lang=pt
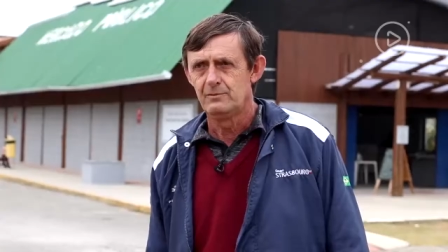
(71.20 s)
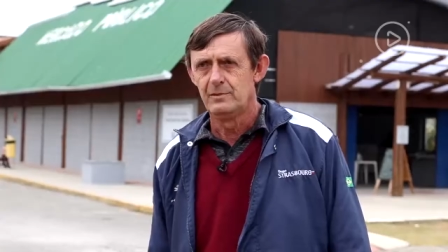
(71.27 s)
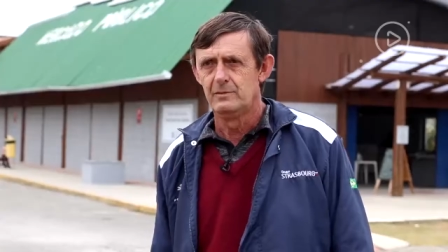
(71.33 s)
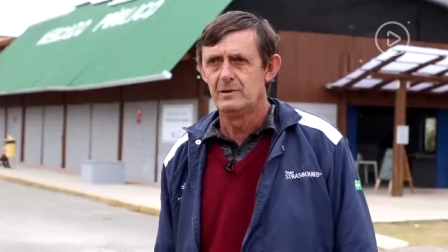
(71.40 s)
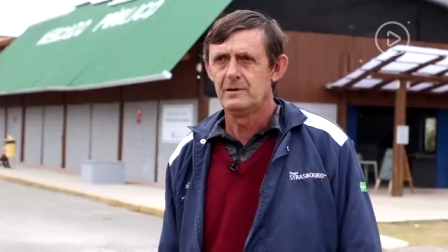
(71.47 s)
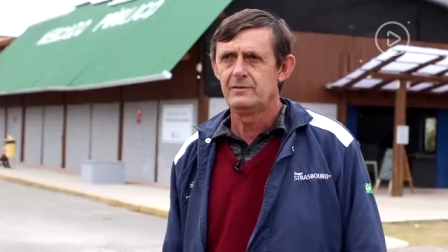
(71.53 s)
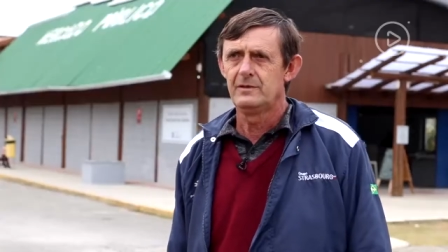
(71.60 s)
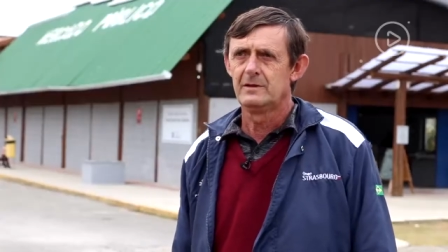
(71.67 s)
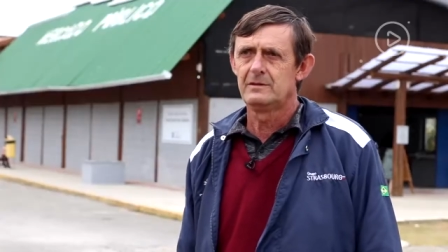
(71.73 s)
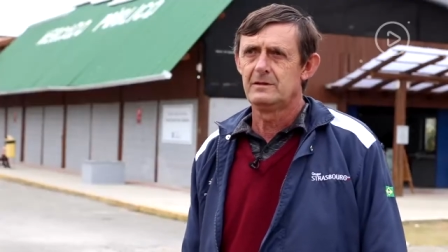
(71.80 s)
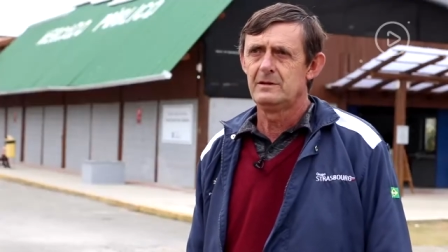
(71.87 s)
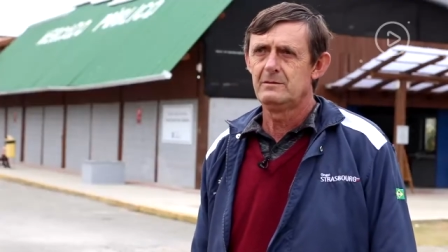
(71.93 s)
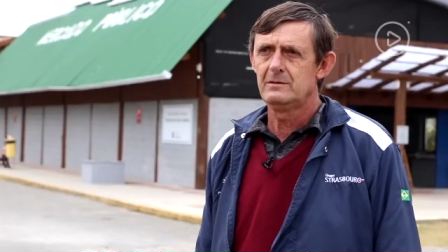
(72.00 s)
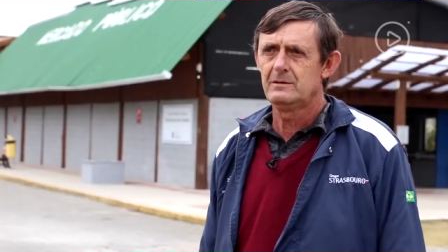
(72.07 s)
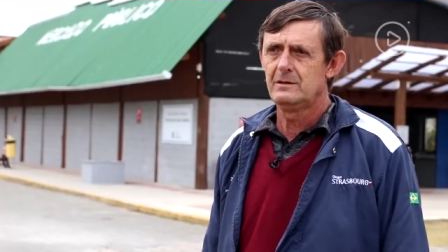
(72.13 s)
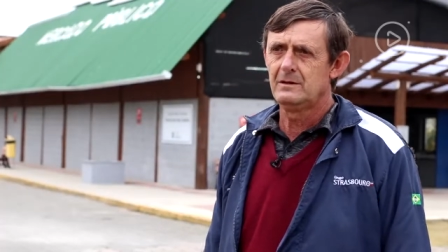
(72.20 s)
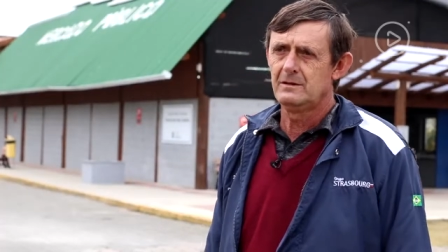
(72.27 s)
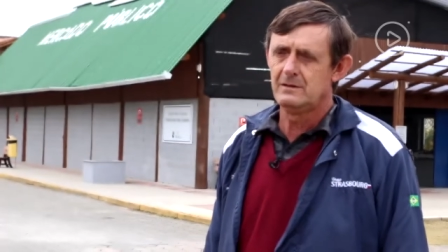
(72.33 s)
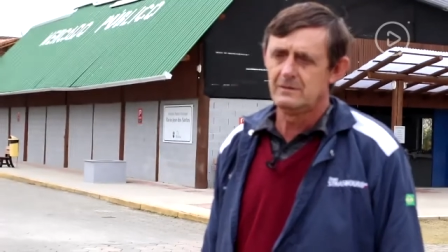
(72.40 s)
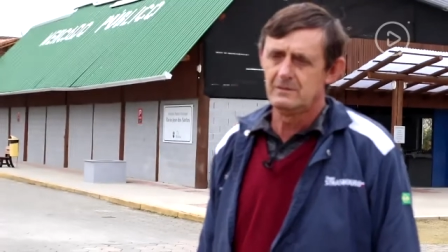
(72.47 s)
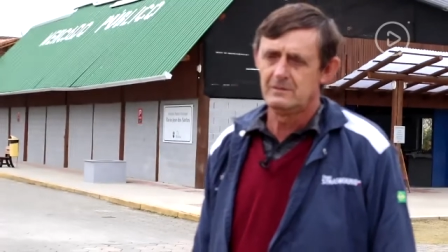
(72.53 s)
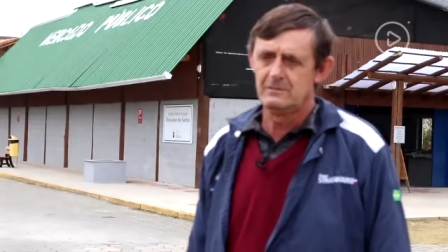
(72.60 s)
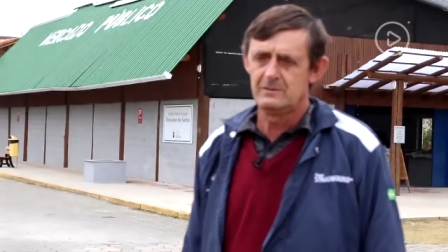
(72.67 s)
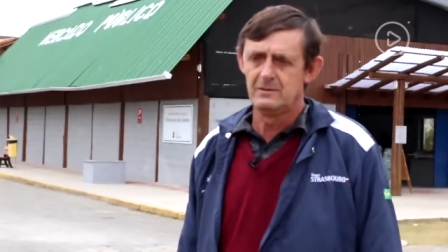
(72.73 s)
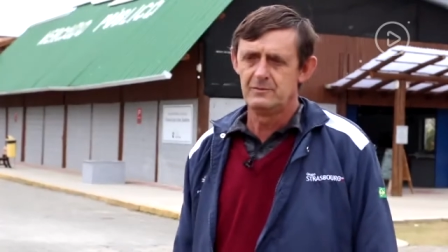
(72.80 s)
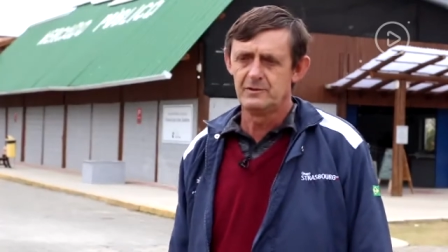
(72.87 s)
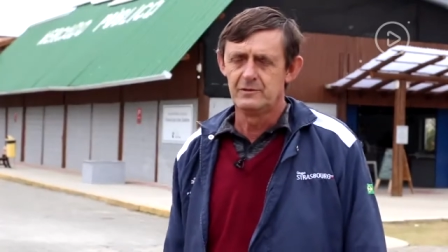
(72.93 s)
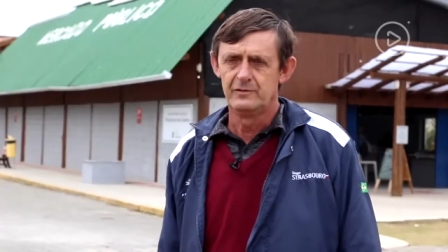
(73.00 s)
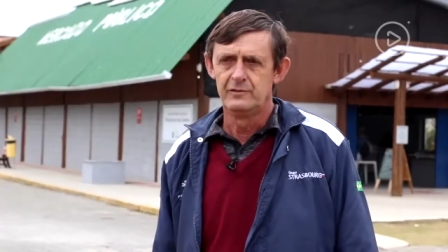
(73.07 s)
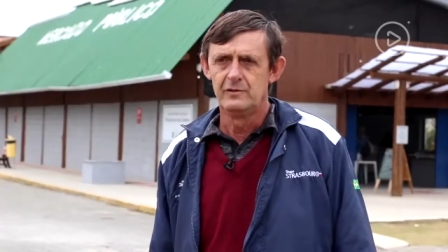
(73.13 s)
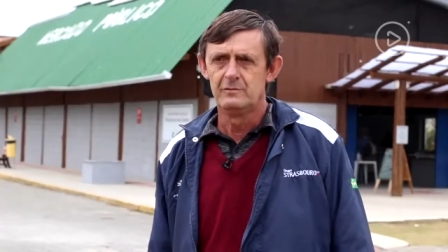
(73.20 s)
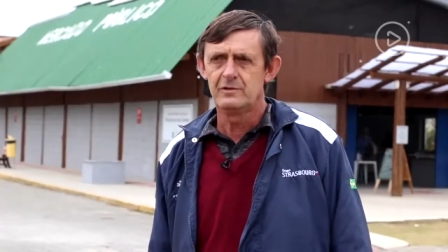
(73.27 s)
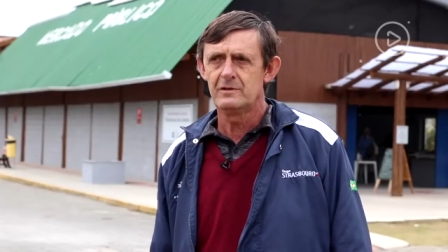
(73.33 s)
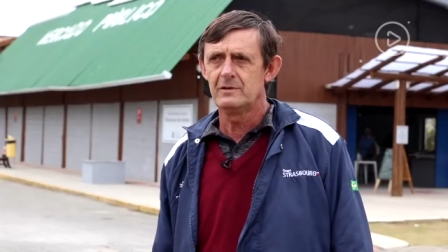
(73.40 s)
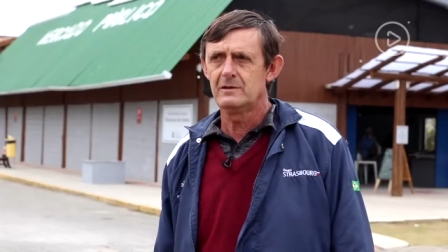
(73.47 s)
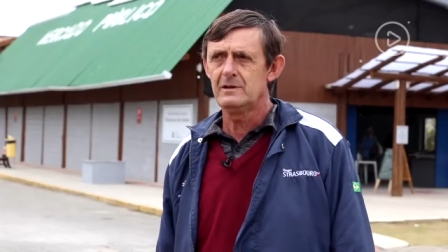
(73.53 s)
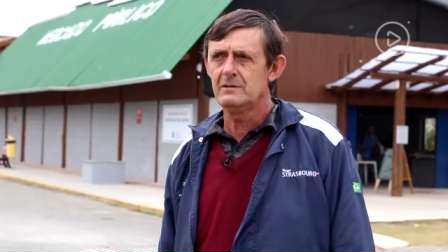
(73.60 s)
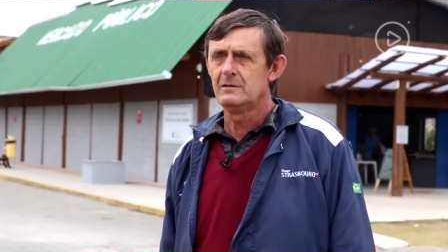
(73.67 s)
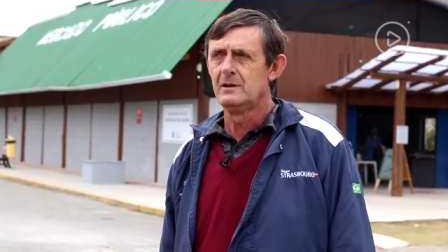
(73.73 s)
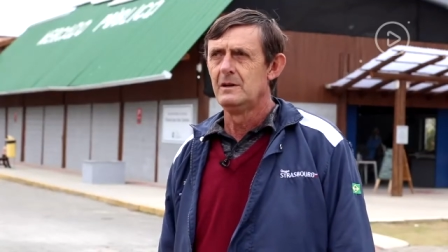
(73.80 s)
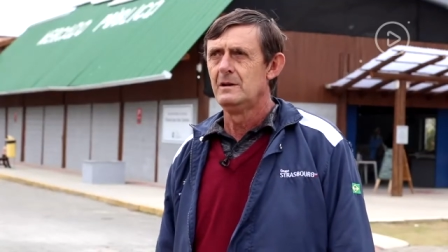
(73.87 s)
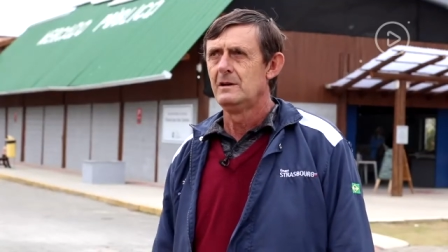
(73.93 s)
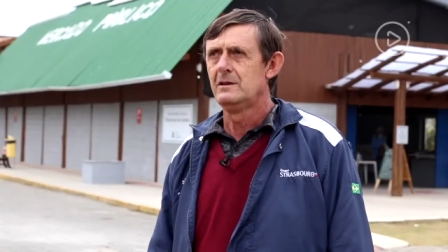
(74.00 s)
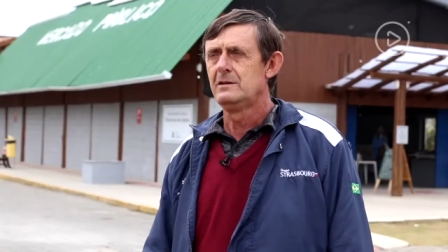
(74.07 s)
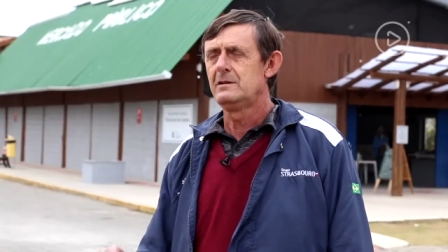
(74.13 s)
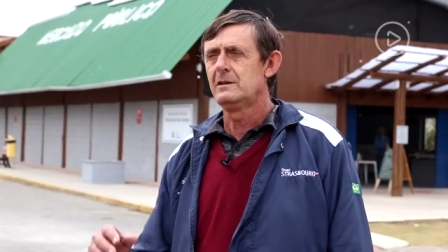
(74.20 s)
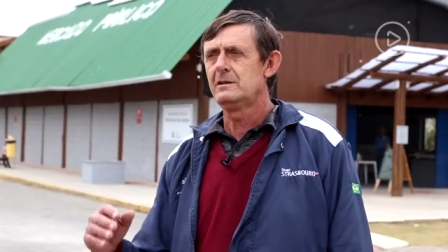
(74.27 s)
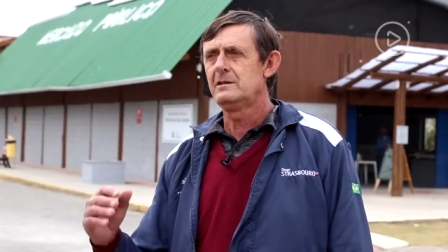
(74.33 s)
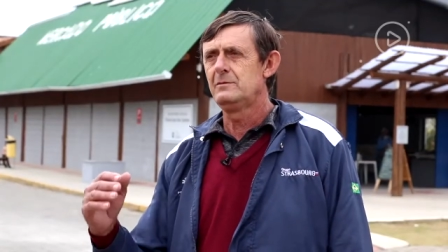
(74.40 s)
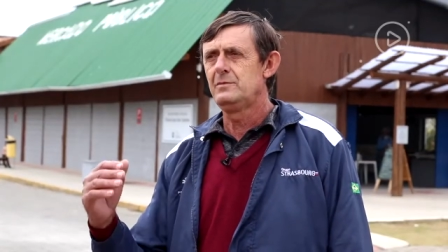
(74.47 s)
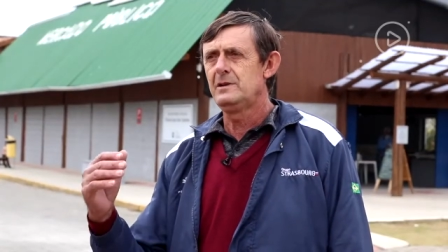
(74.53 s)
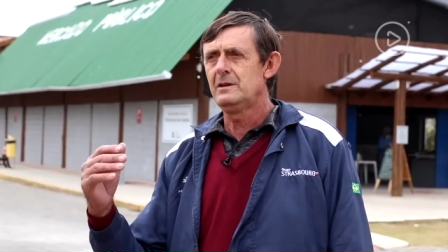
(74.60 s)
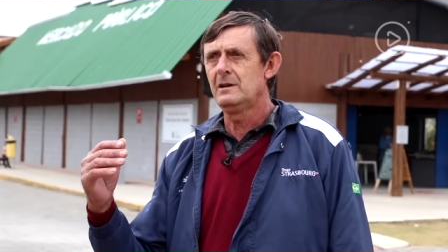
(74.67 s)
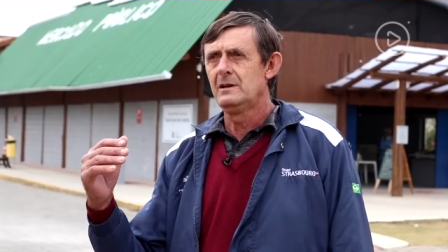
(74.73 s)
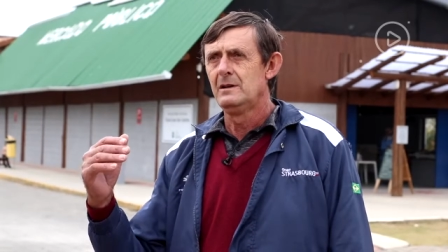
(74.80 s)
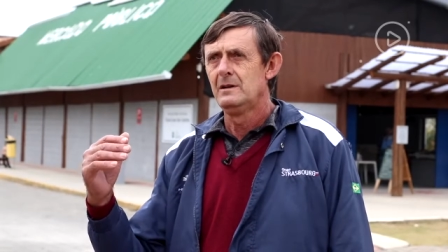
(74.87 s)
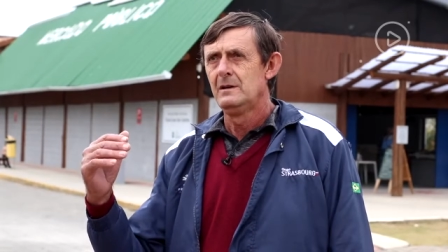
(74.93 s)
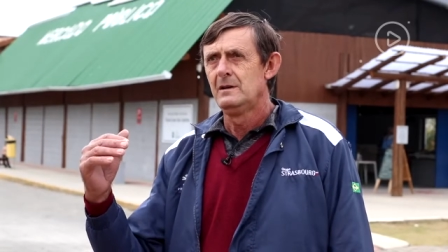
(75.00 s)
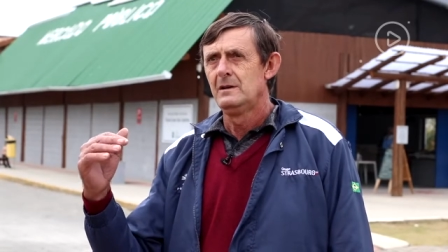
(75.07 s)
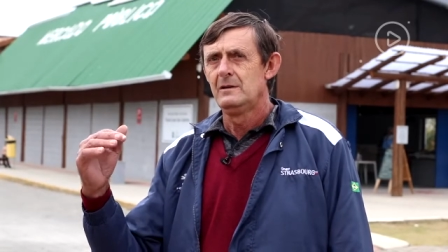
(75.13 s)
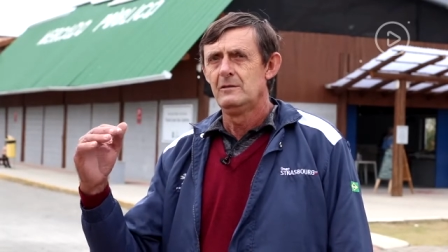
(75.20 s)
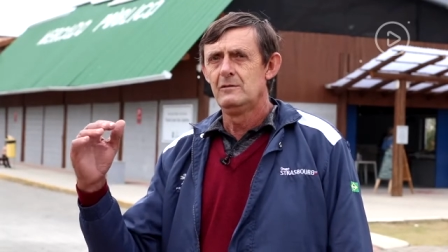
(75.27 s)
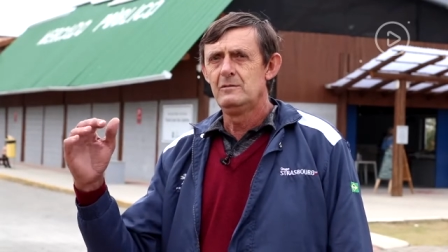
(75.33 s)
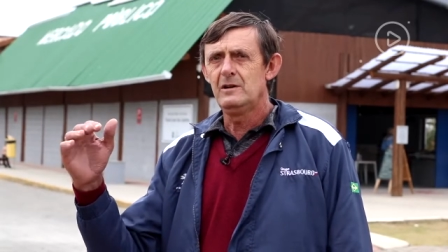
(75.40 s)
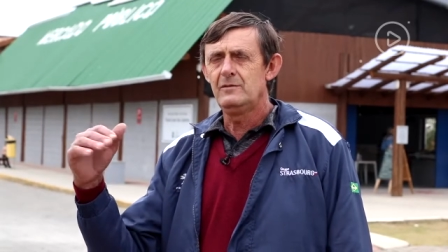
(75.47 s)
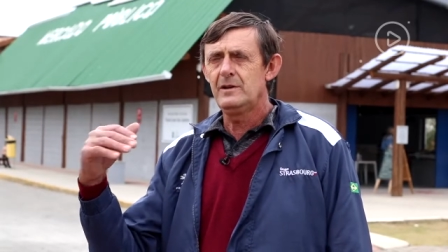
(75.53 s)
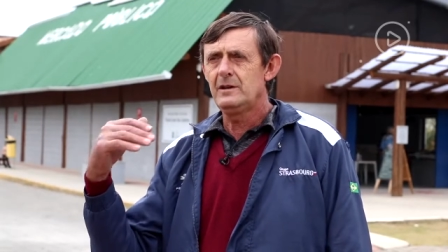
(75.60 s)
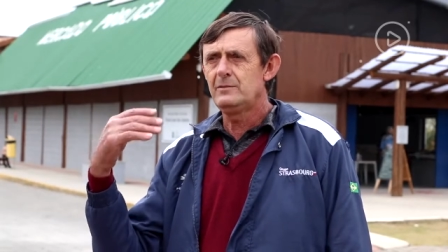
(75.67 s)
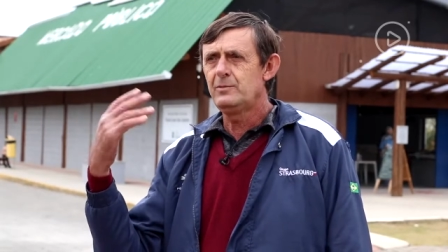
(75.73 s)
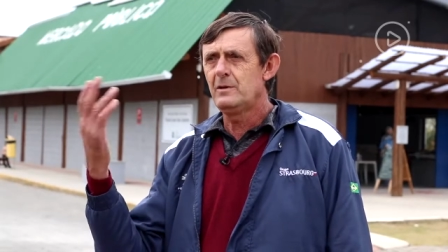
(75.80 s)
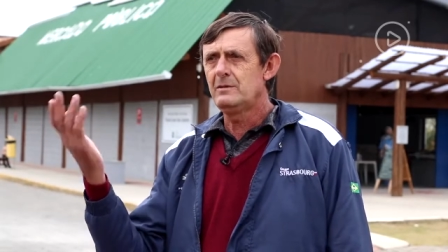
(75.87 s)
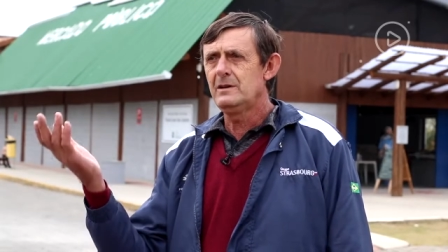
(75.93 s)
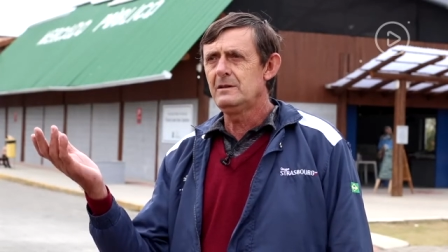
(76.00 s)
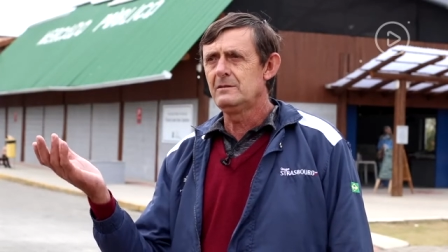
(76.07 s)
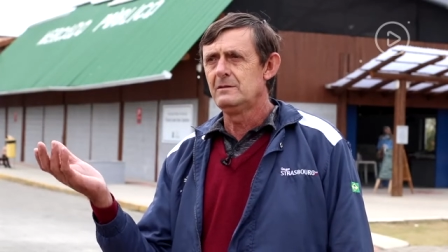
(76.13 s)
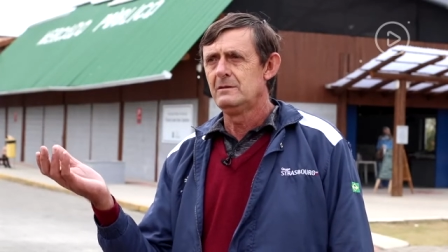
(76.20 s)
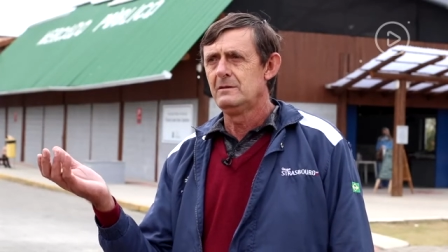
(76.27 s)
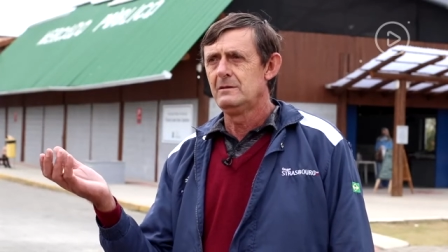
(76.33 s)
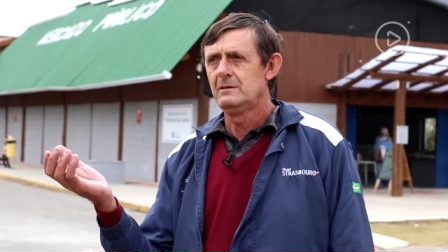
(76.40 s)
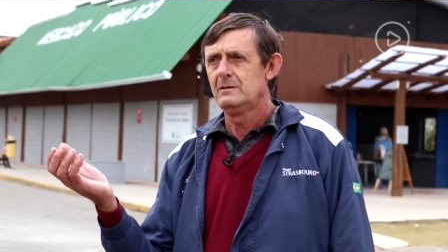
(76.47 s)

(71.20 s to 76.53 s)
Problemas financeiros, de, tempo do fumo, que eu digo, a gente recebia uma vez por ano.